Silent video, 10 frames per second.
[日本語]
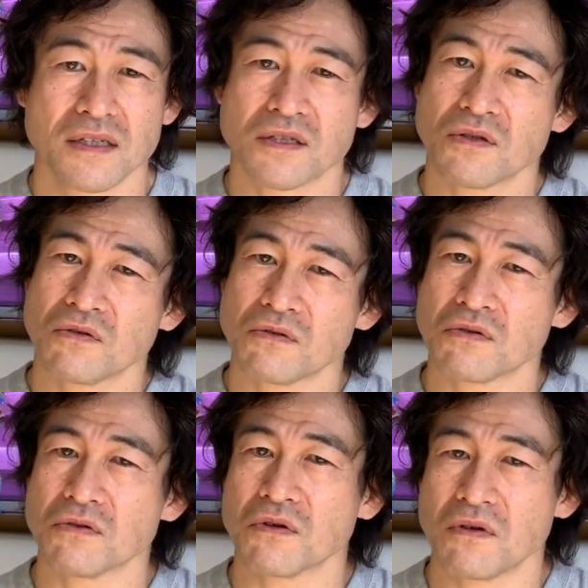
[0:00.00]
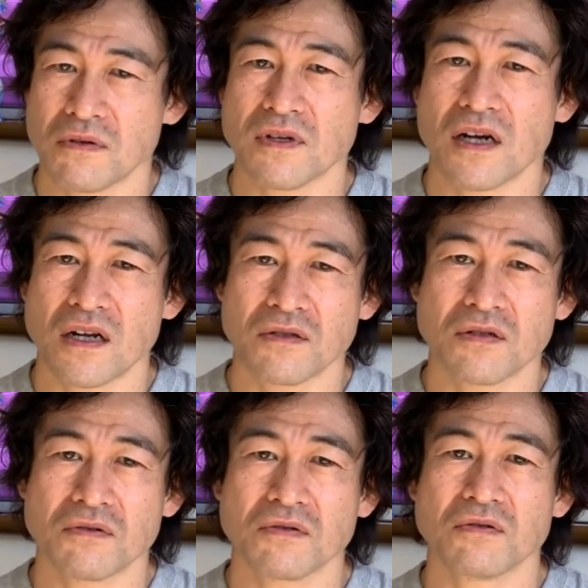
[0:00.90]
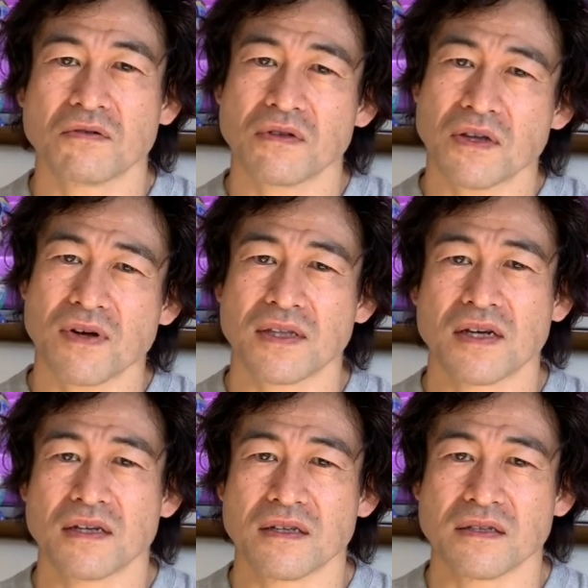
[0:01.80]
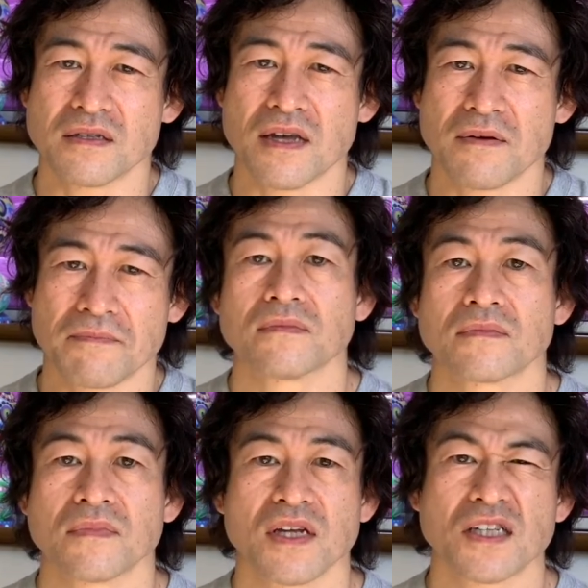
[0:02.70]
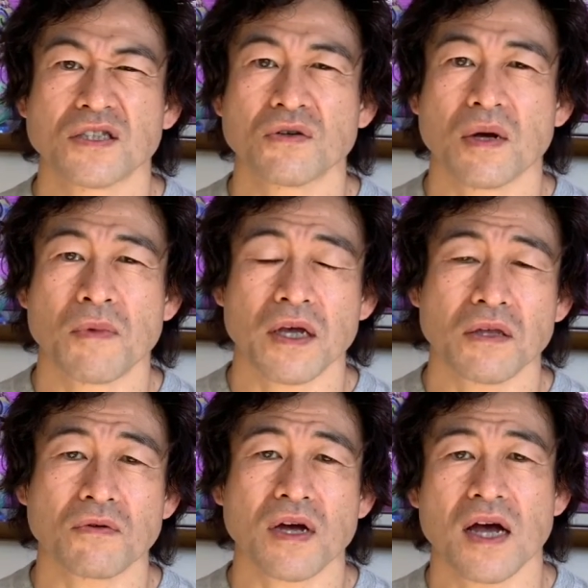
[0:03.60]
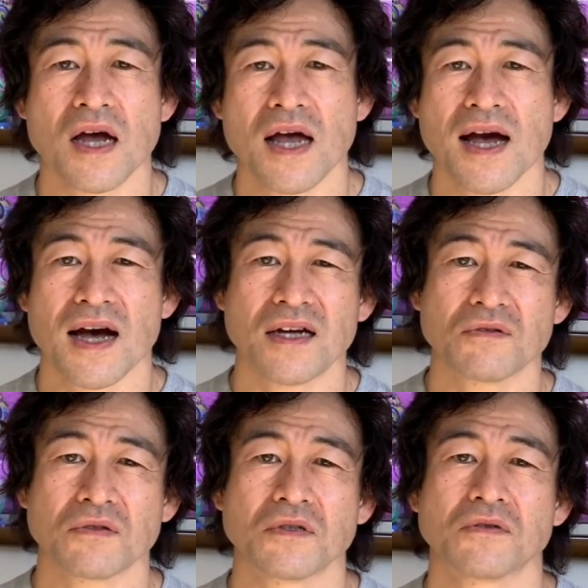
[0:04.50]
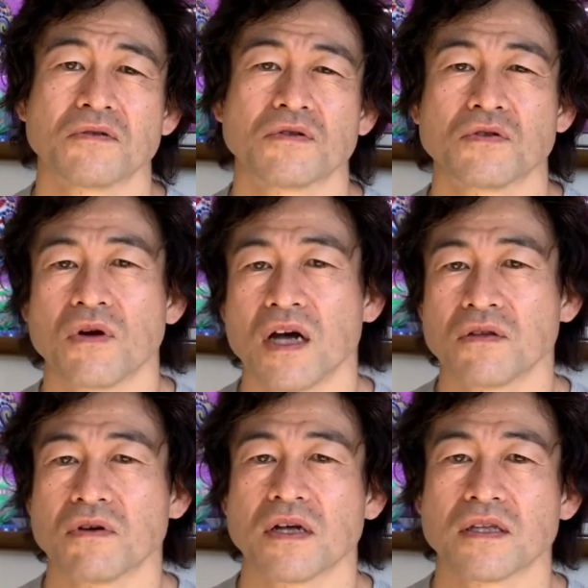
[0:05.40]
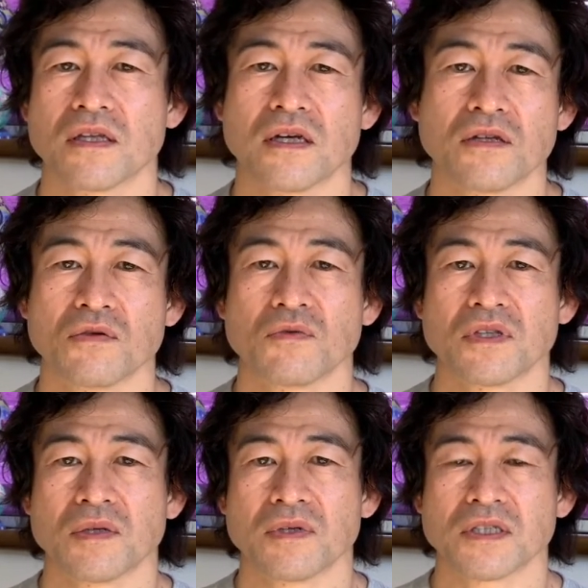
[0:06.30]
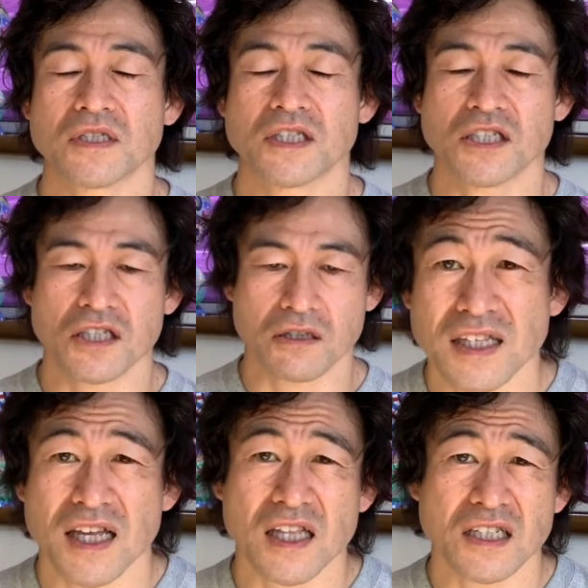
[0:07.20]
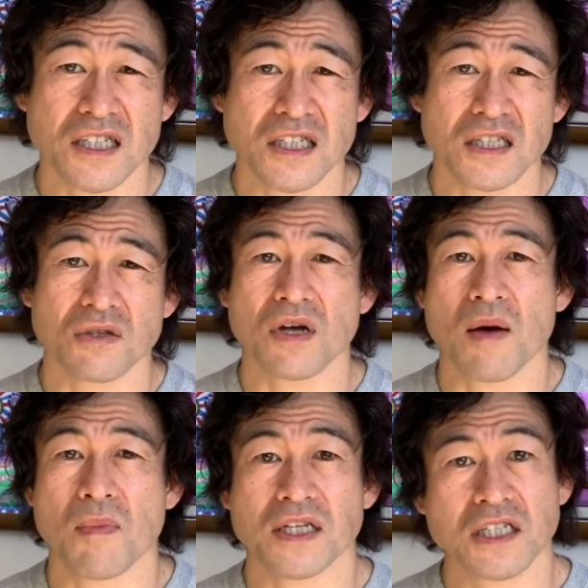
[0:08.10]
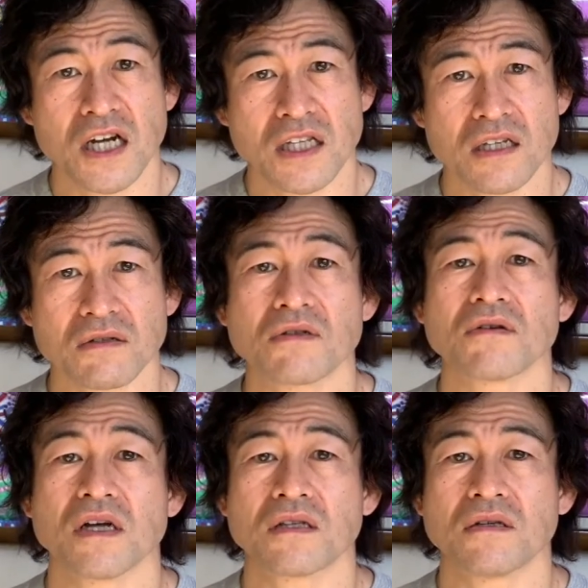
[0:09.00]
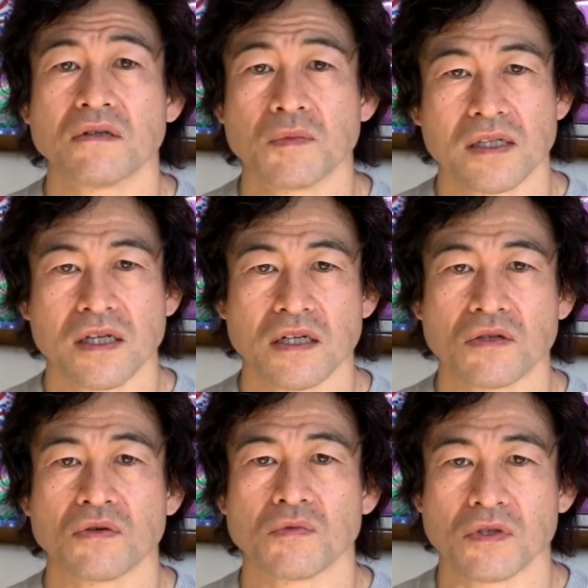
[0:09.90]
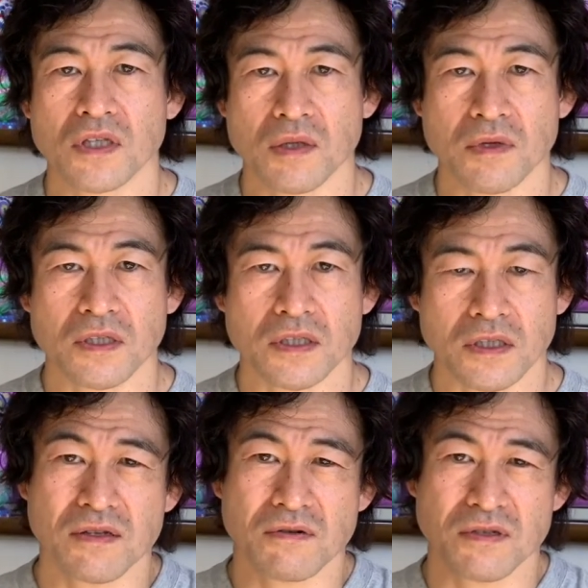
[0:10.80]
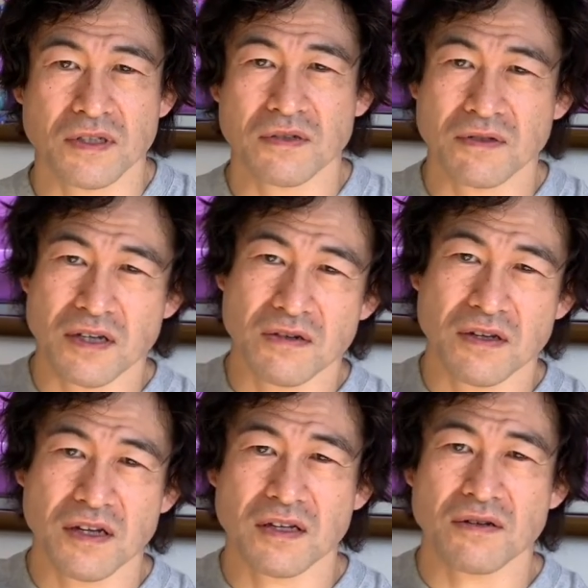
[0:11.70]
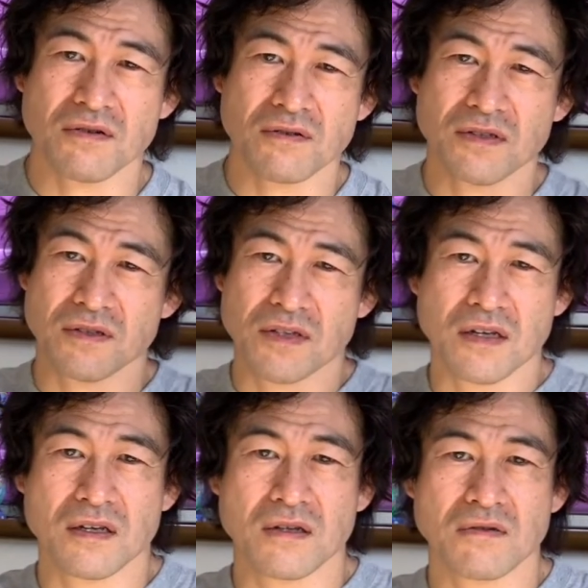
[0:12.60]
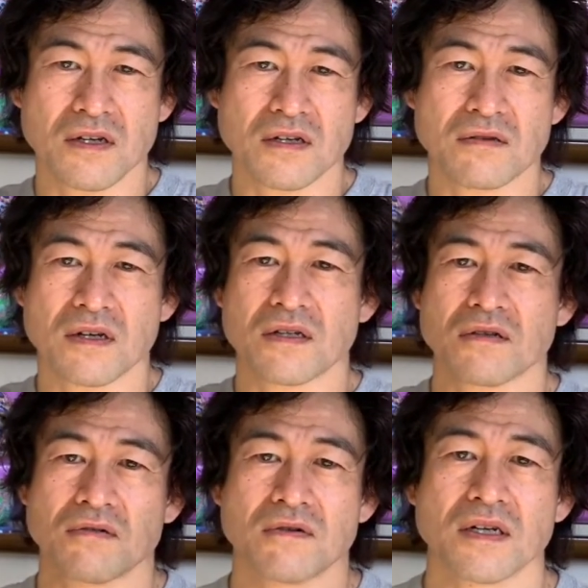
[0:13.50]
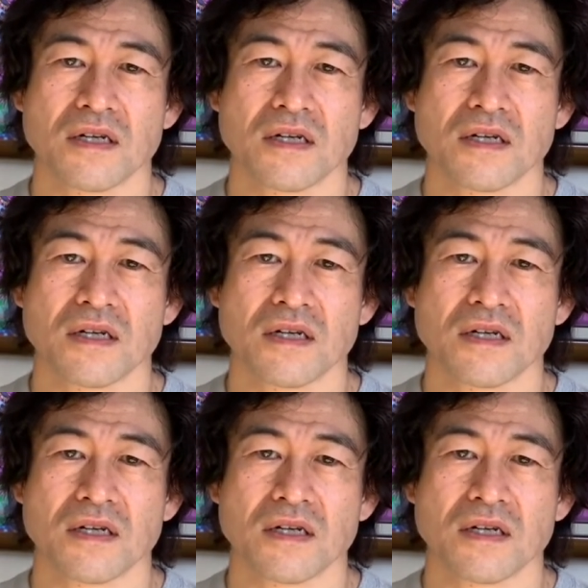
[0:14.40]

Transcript: 競うこと争うことではないですね勝ちとか負けとかアートにそういう勝敗とかってないと思ってますし正しいとか間違えてるとかっていうのもないと思っていますこっちの作品がいいとかこっちの作品の方がいいとかっていうのは